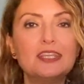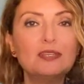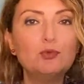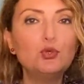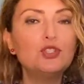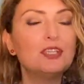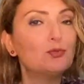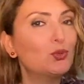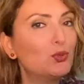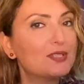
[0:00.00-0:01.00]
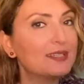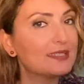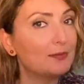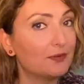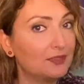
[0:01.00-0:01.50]
23-29
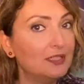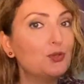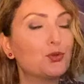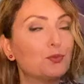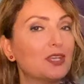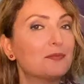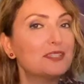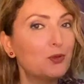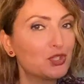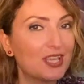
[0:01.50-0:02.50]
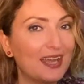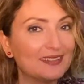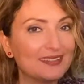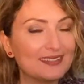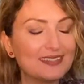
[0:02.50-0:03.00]
Kasım haftalık yorumlarımıza hoş
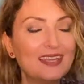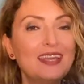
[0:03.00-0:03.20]
geldiniz.